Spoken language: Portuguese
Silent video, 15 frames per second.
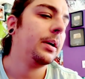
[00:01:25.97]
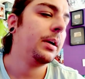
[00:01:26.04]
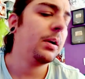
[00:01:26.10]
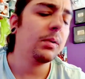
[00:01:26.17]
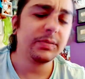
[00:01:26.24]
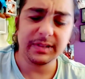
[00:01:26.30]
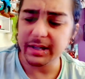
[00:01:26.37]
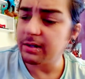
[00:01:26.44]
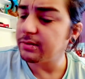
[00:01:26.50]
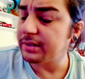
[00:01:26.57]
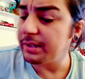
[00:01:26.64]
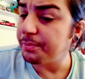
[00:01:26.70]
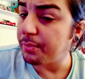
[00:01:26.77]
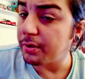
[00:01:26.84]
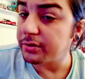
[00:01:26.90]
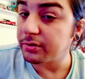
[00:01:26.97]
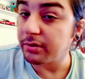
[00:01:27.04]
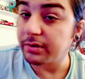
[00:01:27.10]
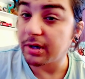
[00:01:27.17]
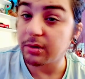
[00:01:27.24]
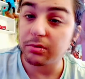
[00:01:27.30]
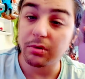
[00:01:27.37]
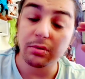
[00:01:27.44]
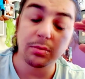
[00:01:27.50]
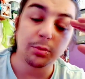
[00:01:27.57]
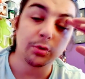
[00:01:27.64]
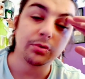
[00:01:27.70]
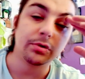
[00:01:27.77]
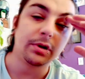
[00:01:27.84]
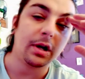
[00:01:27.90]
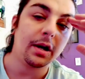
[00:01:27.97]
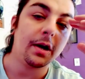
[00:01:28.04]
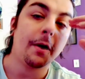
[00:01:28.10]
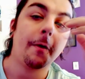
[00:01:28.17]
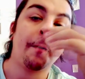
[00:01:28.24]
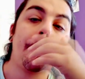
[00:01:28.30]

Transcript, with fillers: Eu sei que eu sempre posso contar com todo mundo, na real.